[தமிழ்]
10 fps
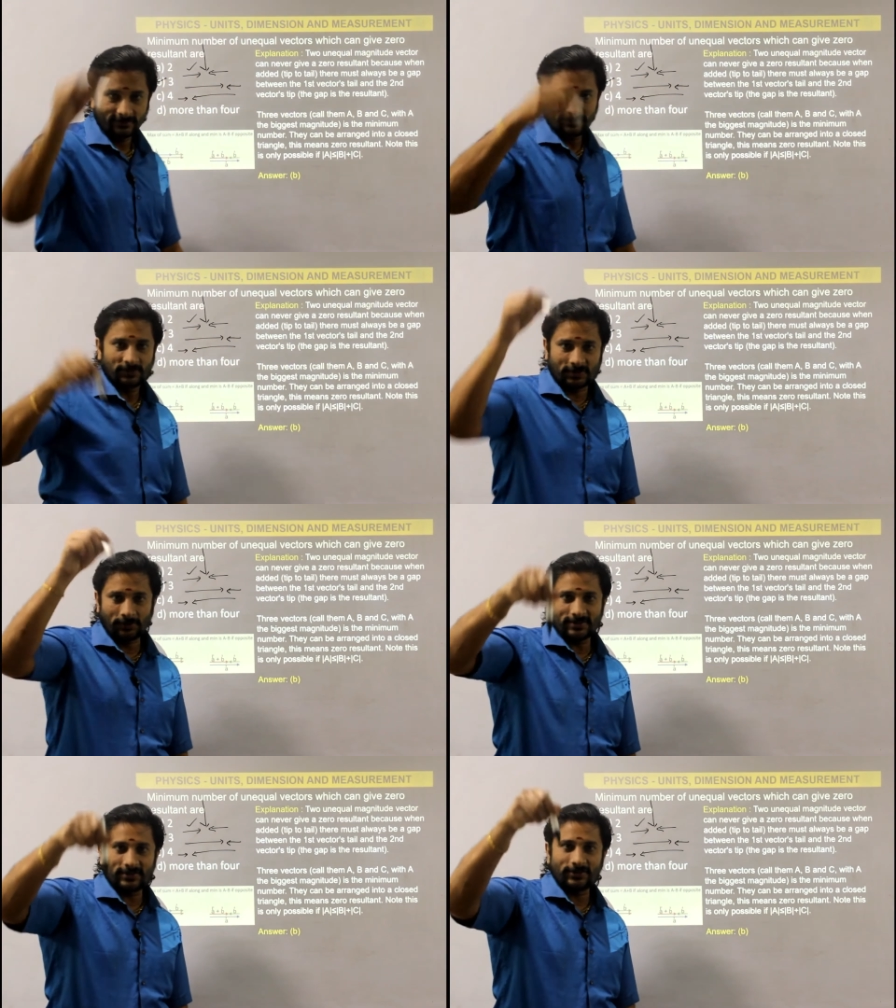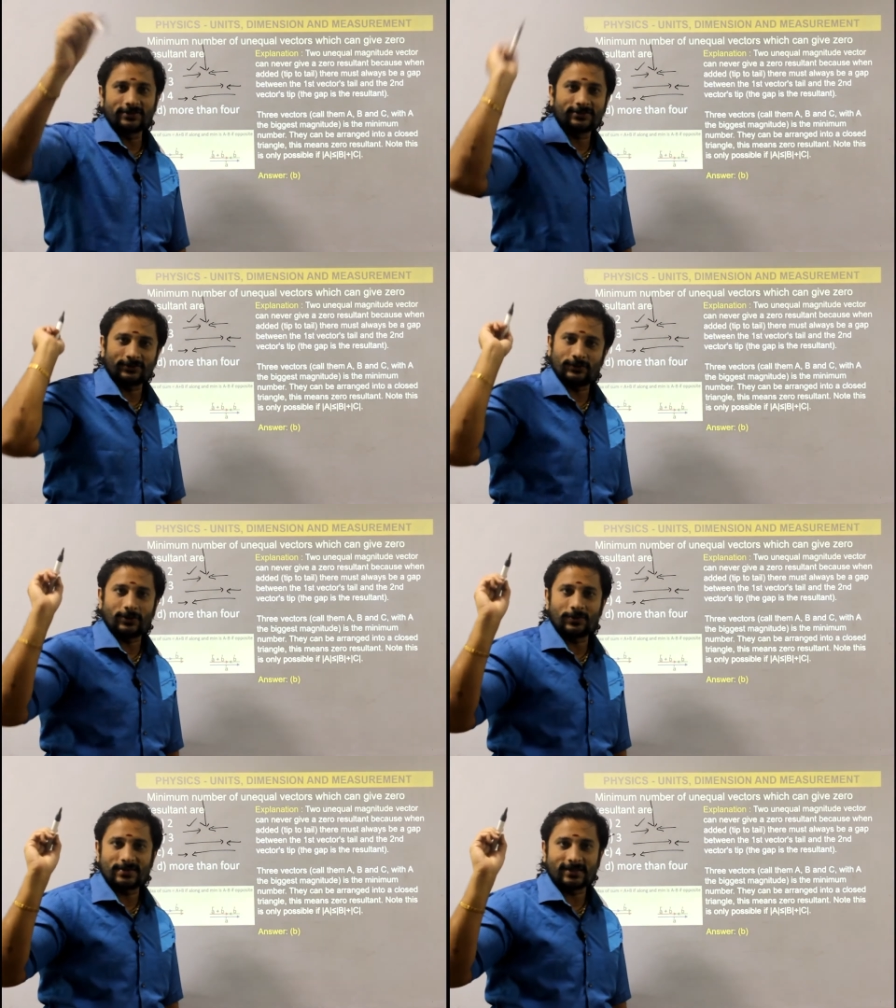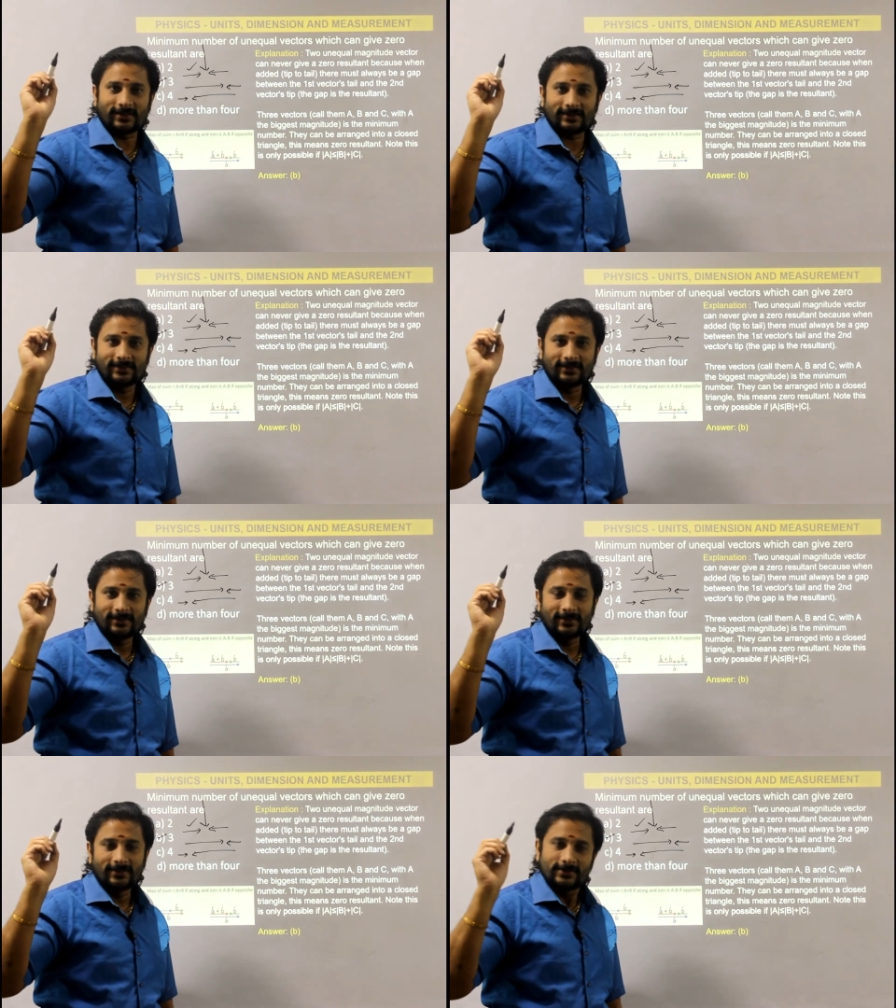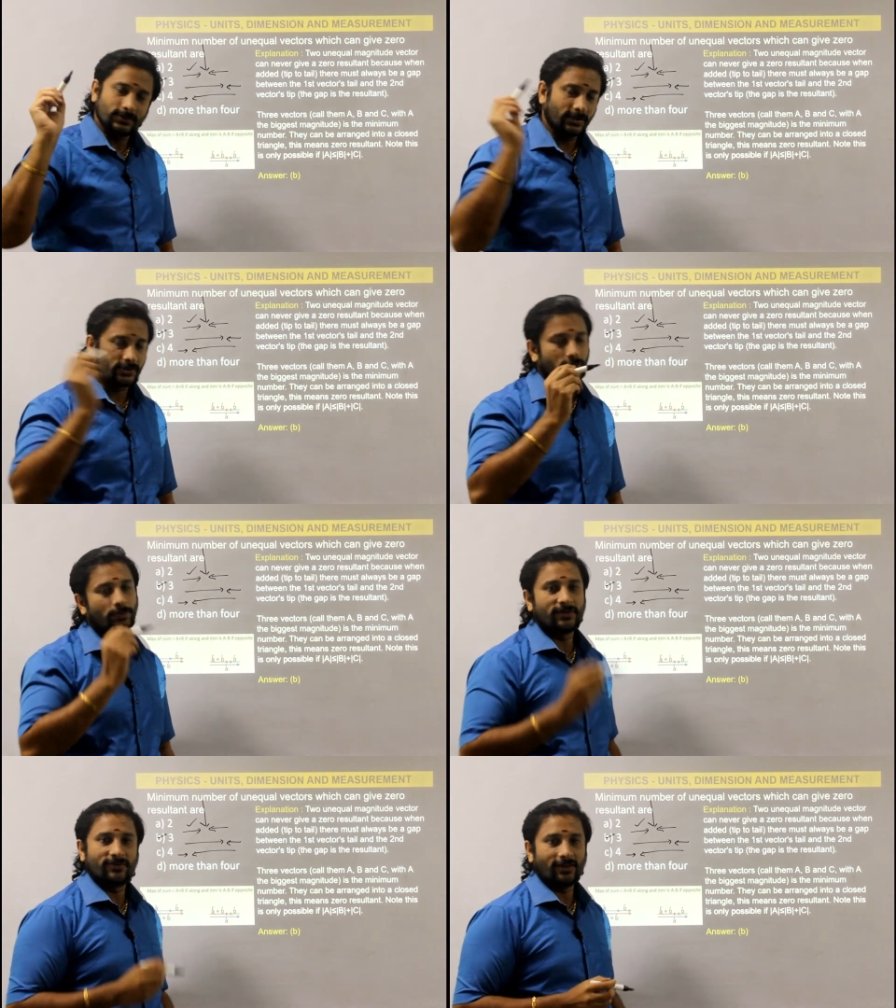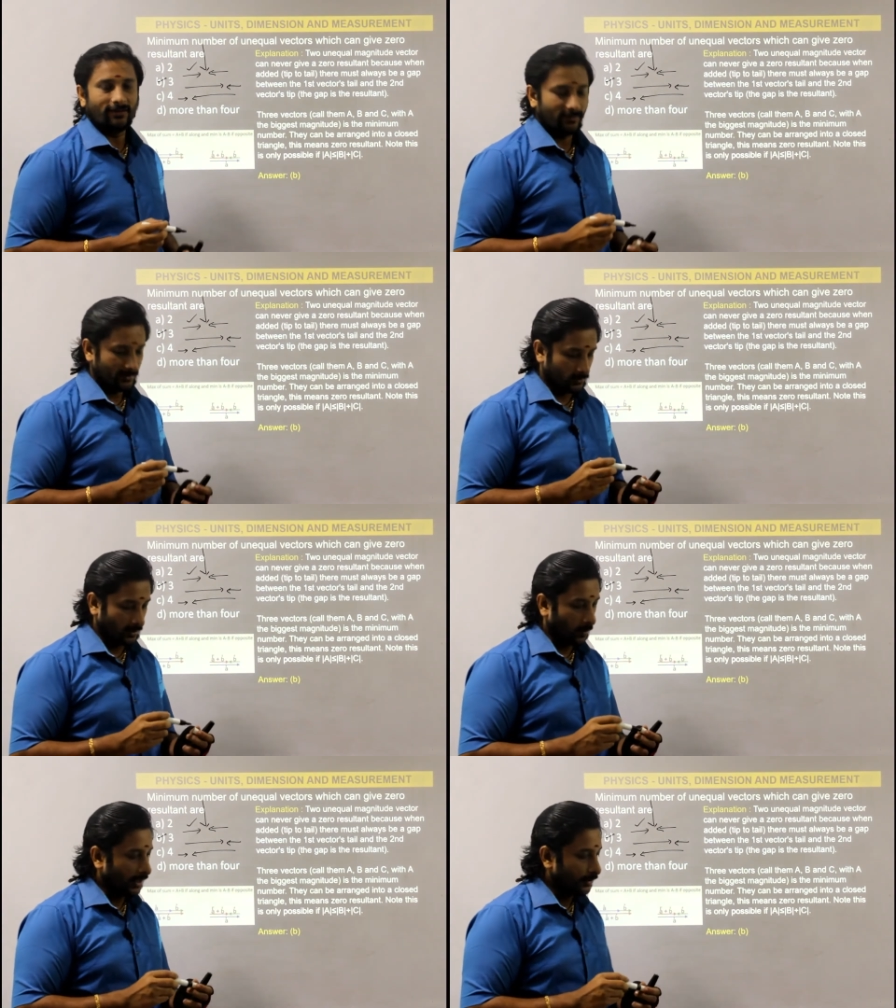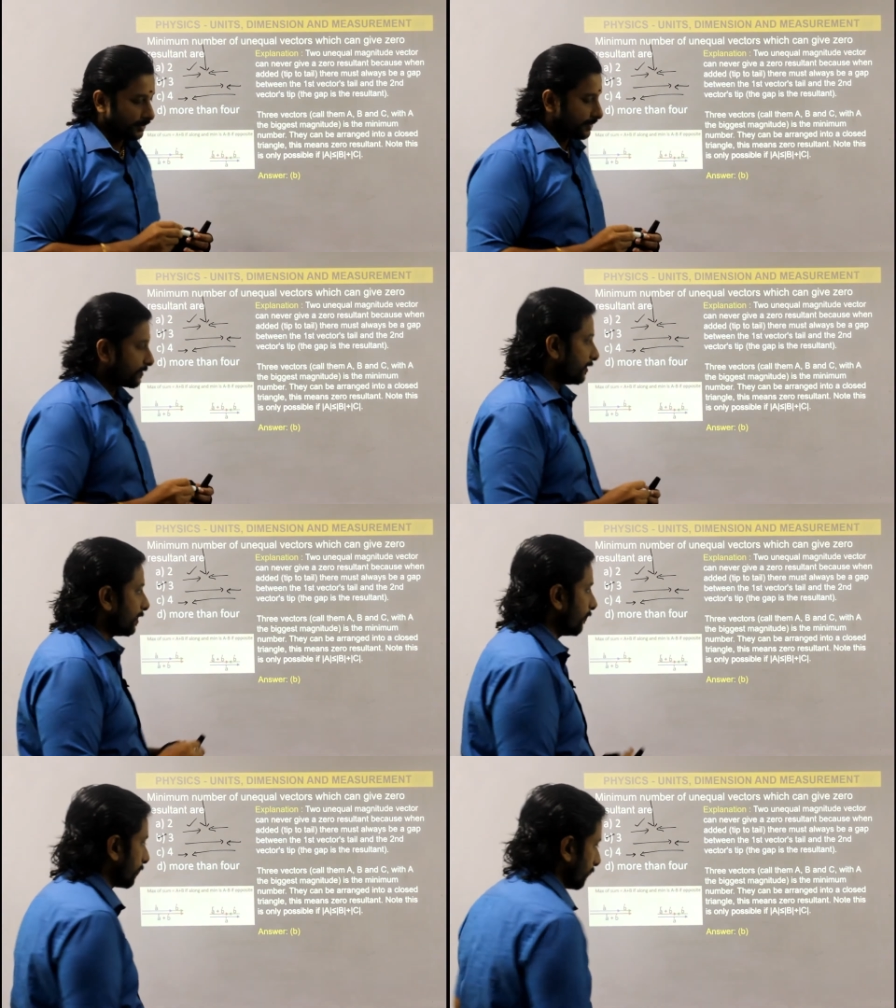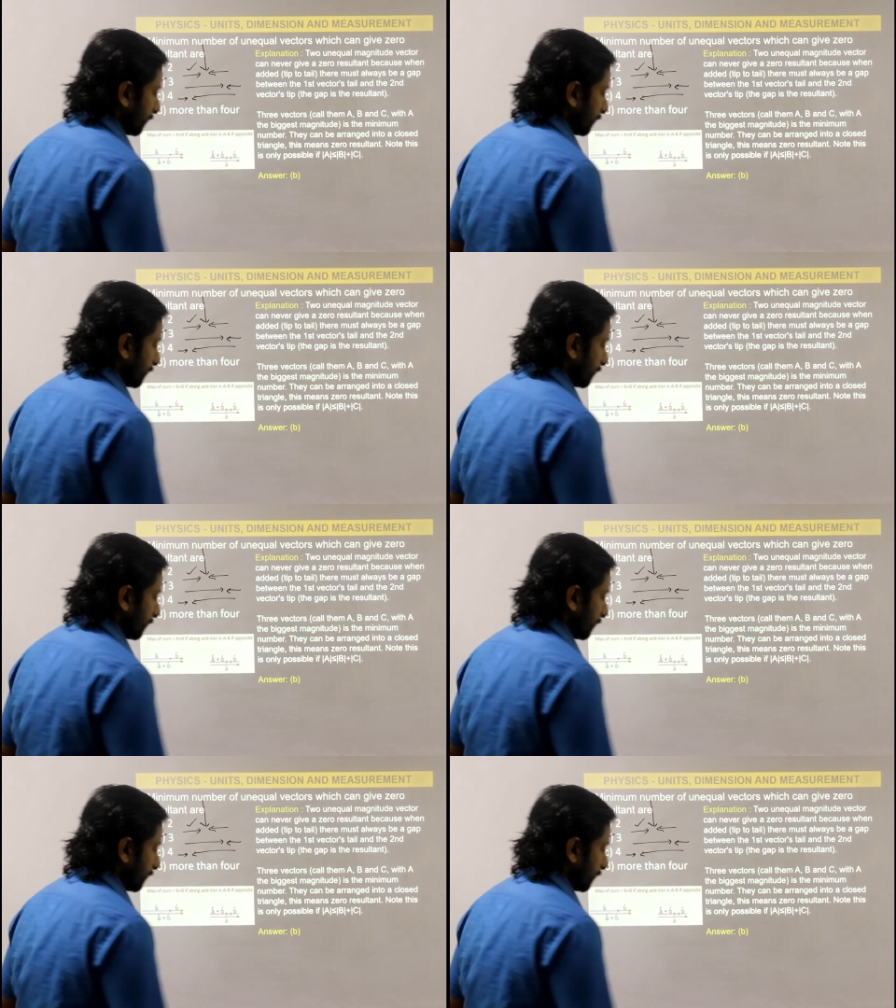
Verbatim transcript: மொத்தமாக ஜீரோ நிறுத்தணும் ஒரு ஆப்ஜெக்டை ஸோ இட் ஷுட் பி த்ரீ ஸோ த வேல்யூ இஸ் த்ரீ தான் வரணுங்க இது